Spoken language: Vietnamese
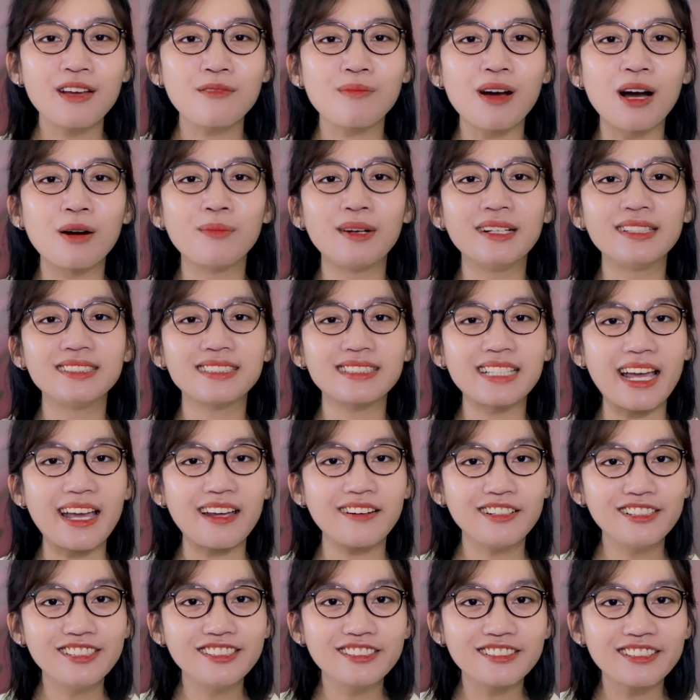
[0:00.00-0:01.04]
mà mình sẽ
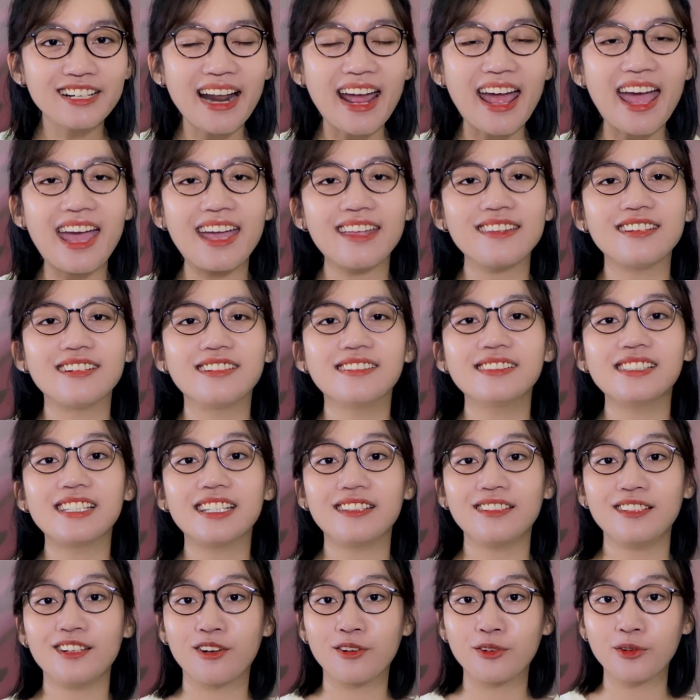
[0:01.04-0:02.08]
đưa ra những
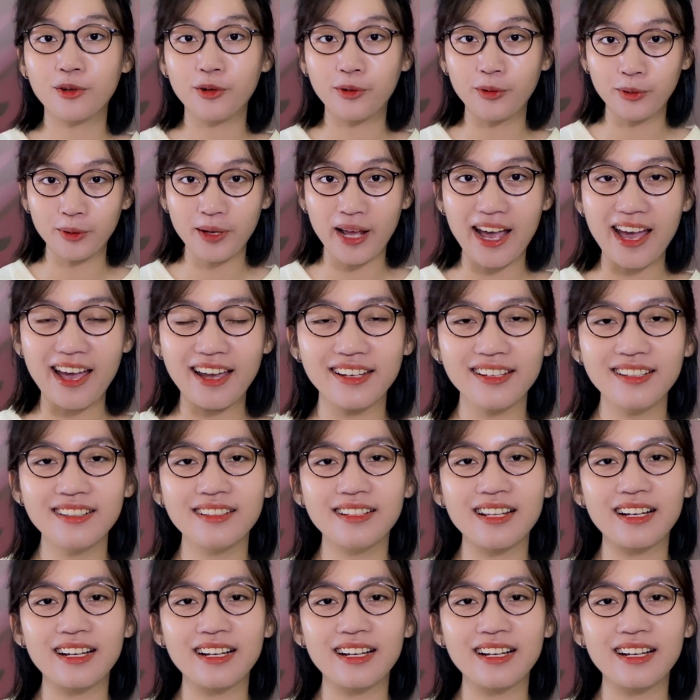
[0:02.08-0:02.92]
chỉ dẫn cụ thể